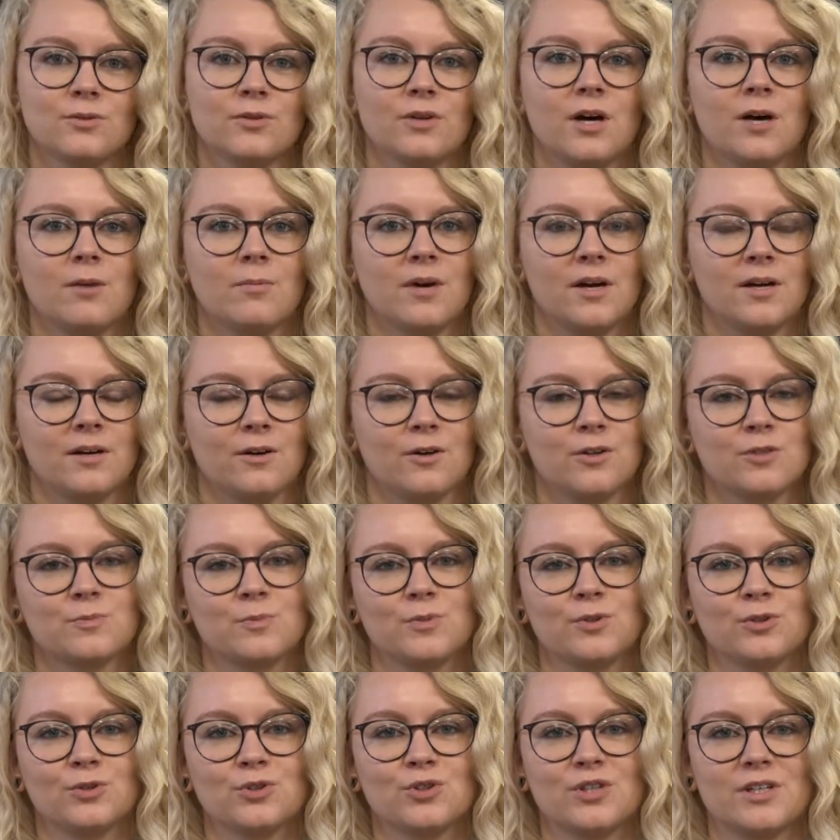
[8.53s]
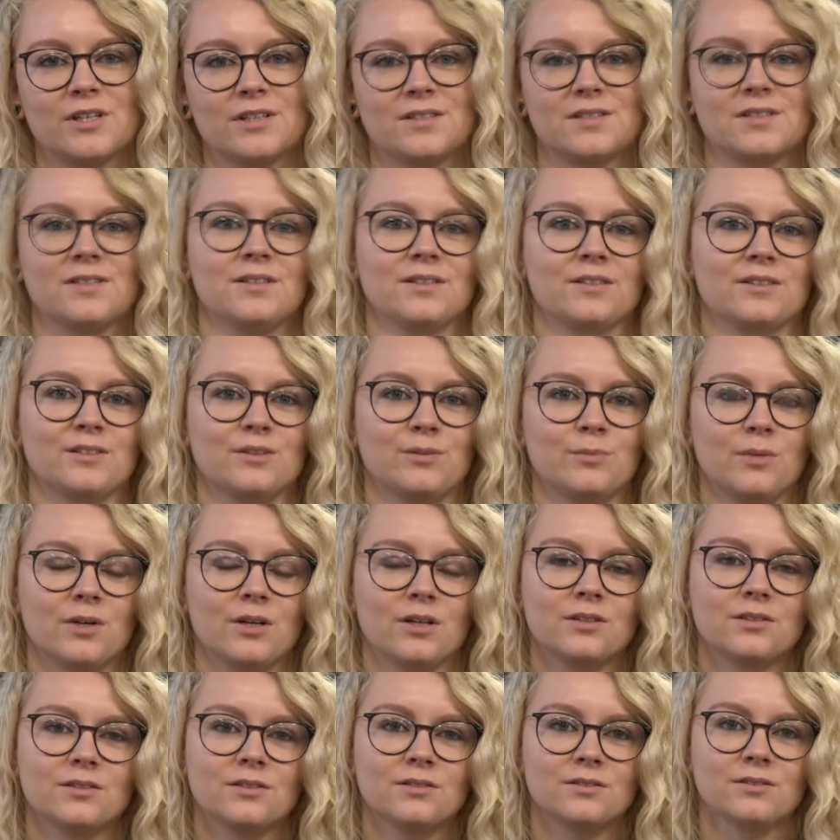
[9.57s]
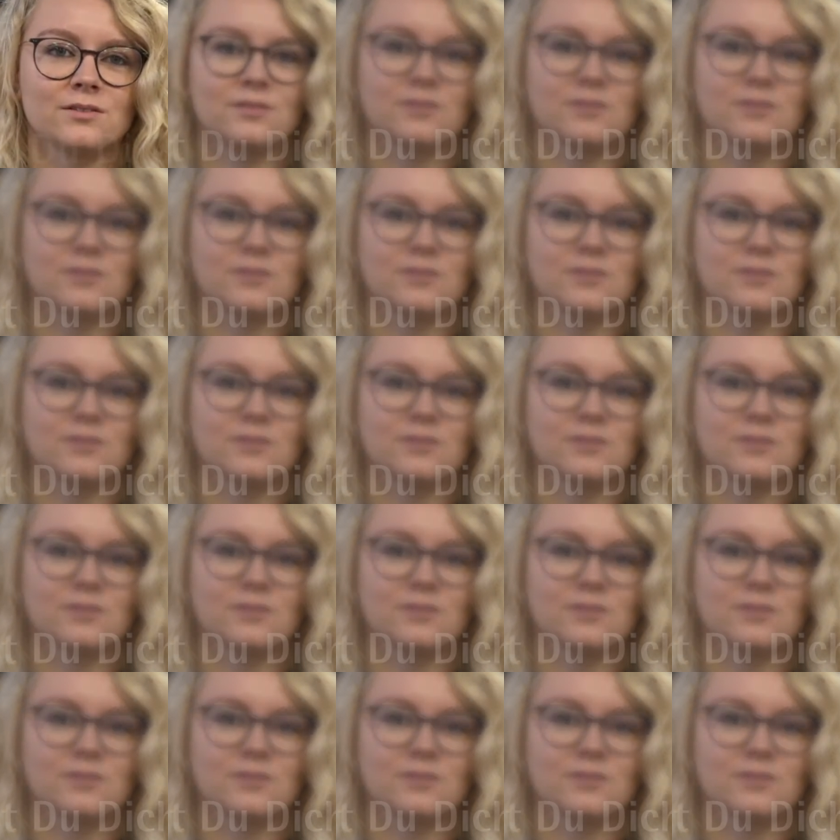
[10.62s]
und habe eine Ausbildung zur Erzieherin gemacht.